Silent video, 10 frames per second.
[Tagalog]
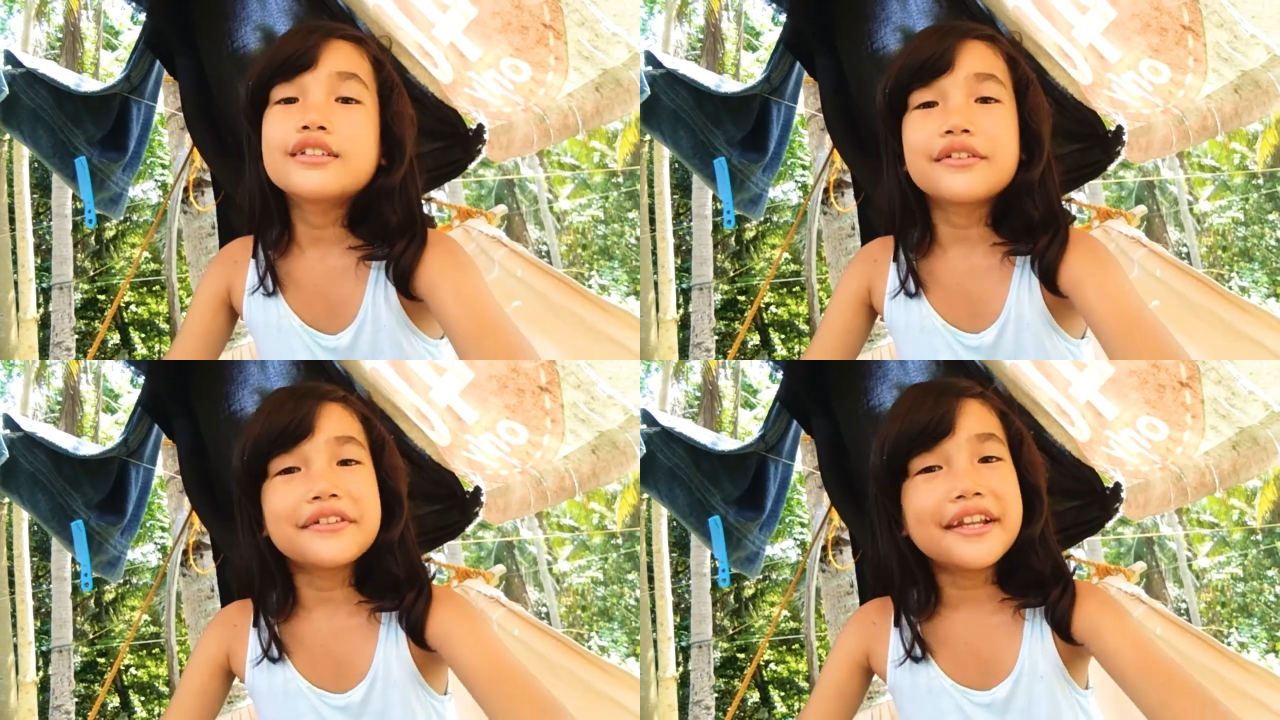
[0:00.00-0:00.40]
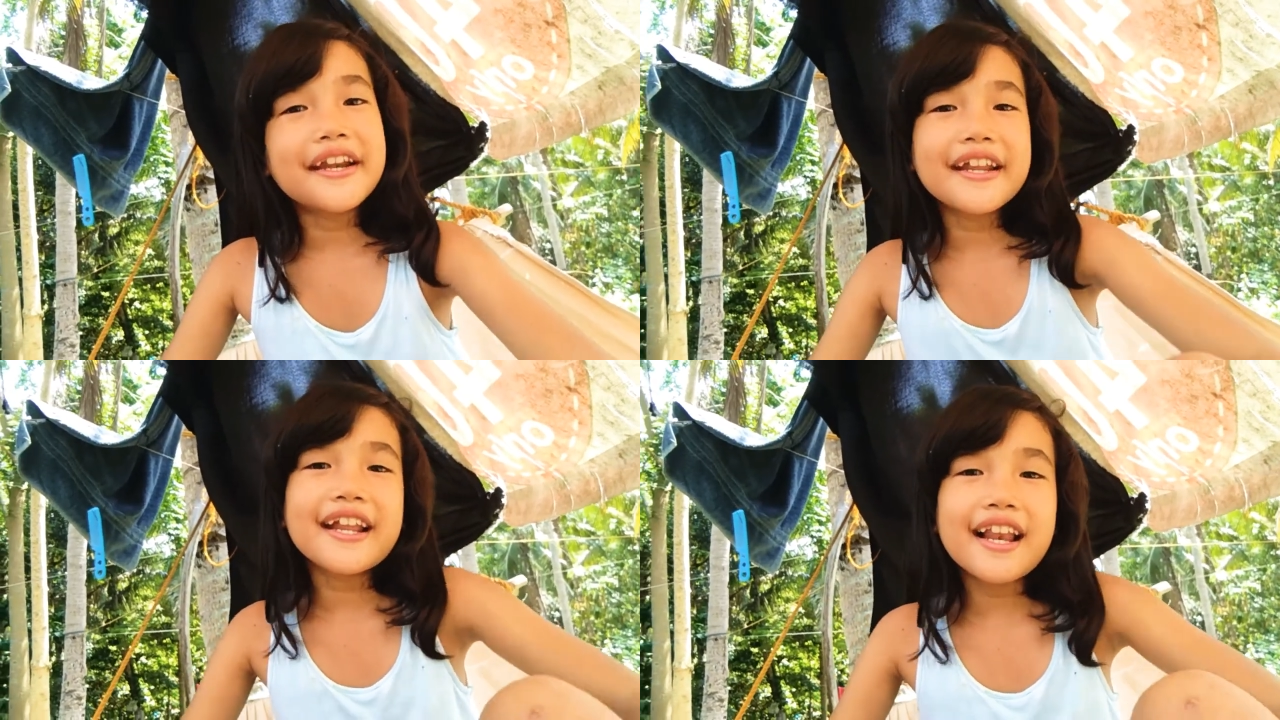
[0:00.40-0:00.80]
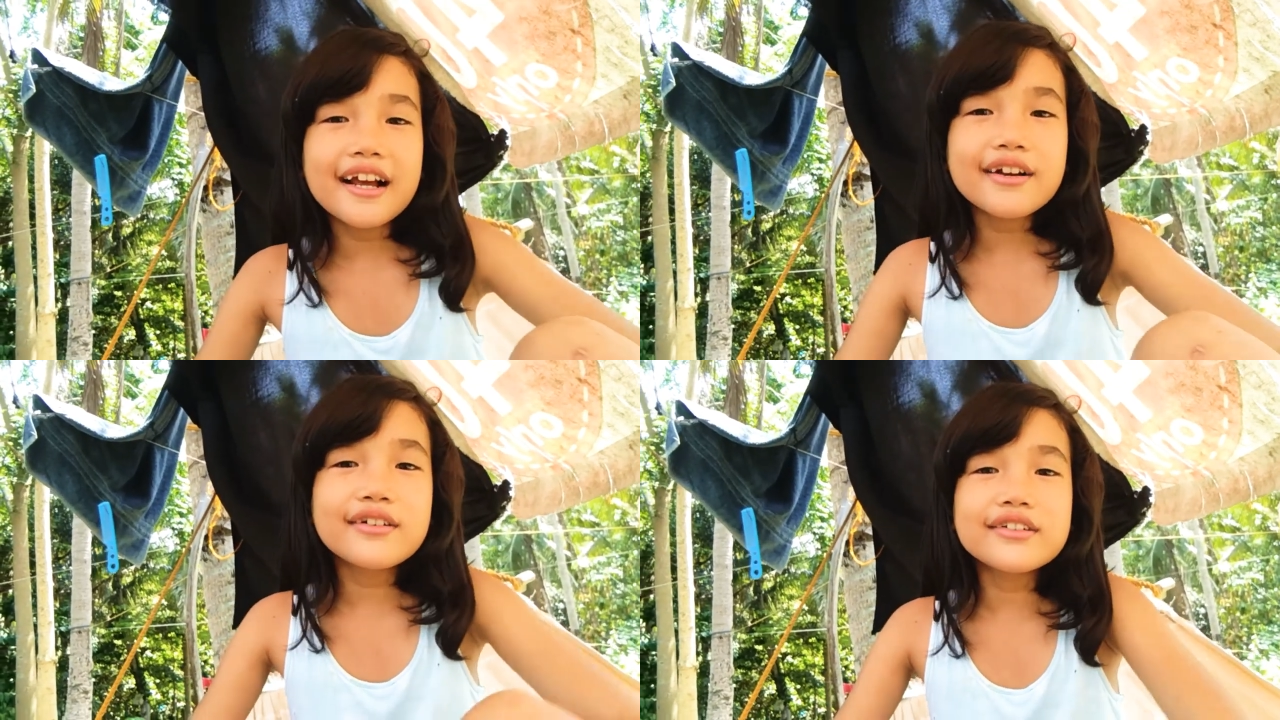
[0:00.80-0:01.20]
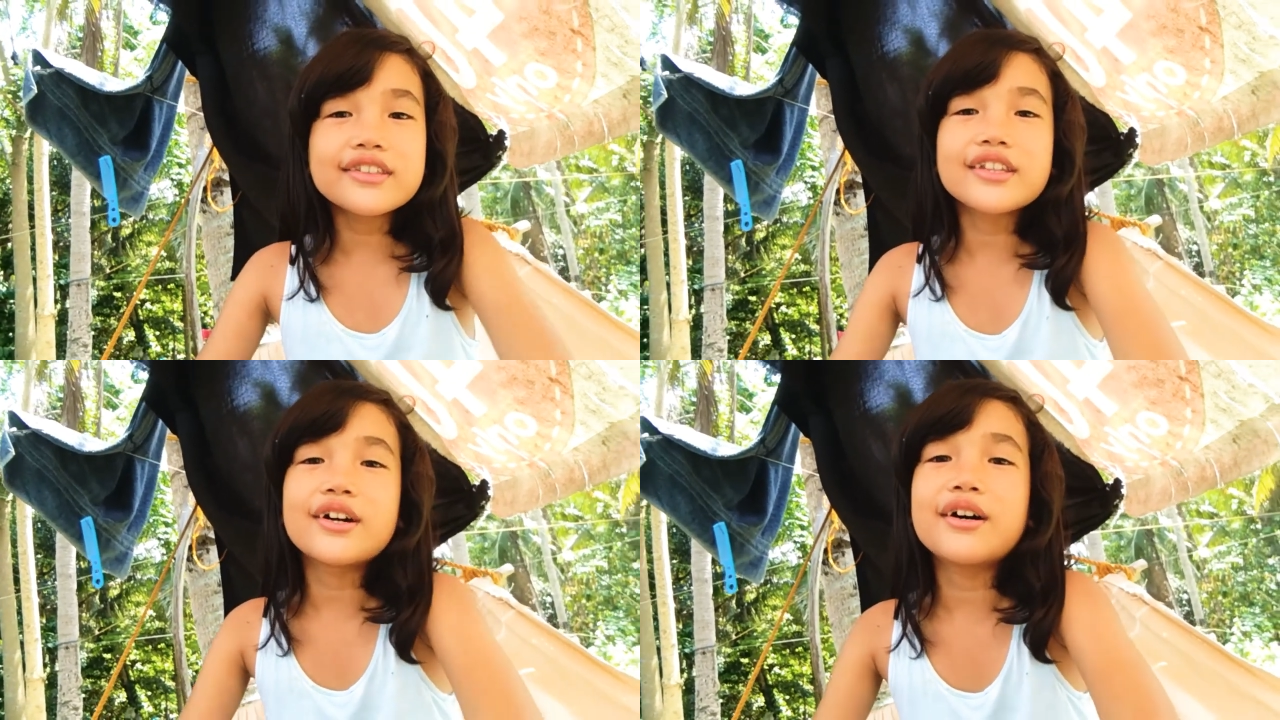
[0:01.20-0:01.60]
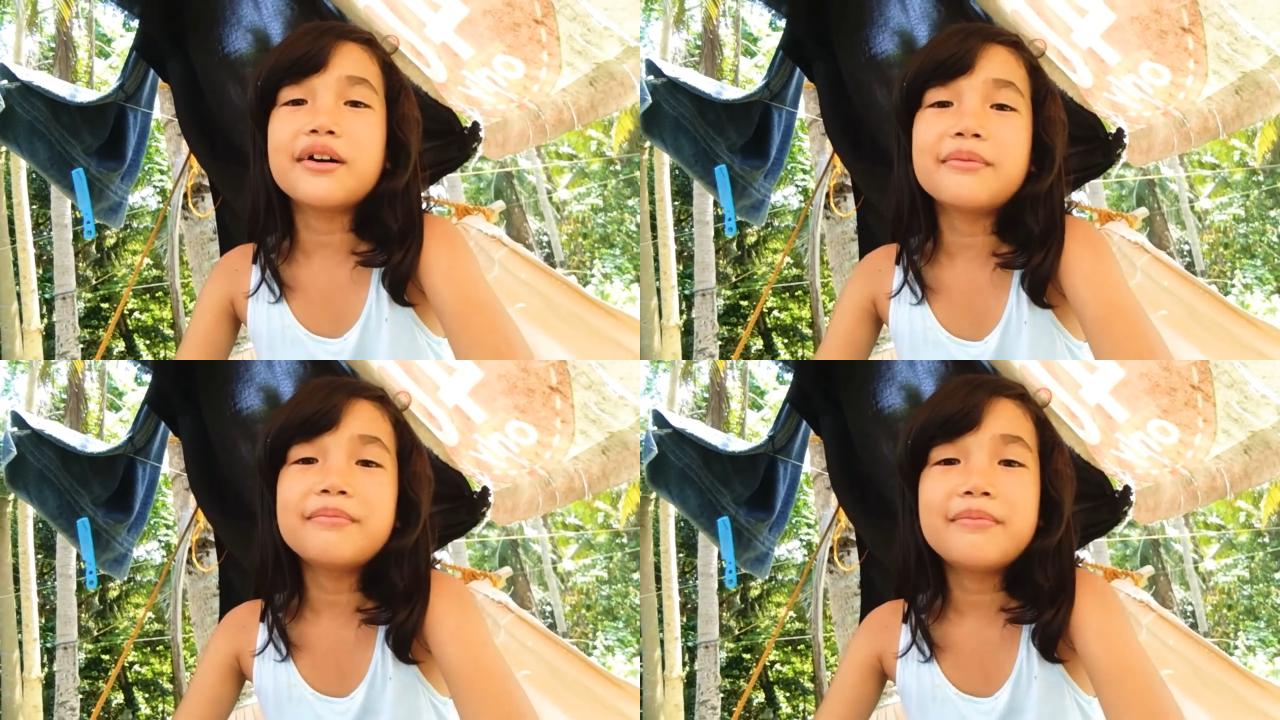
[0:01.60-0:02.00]
So, dili na lang
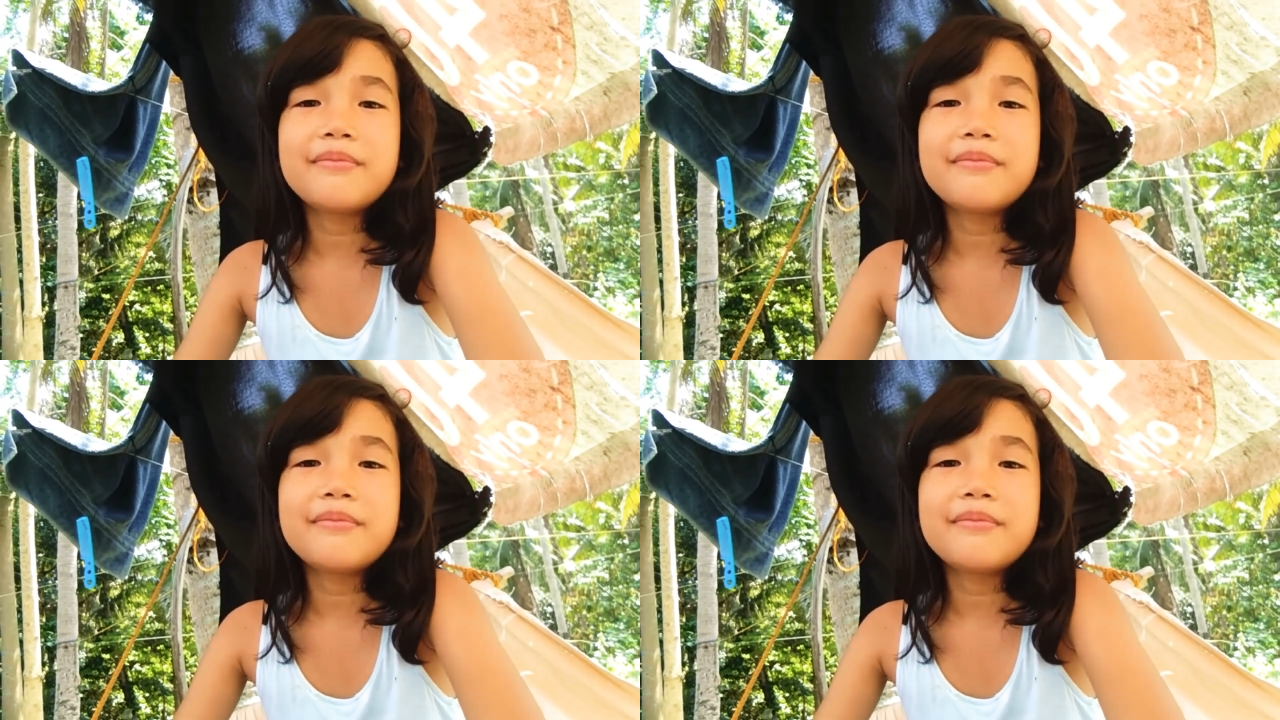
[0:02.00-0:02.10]
kutob.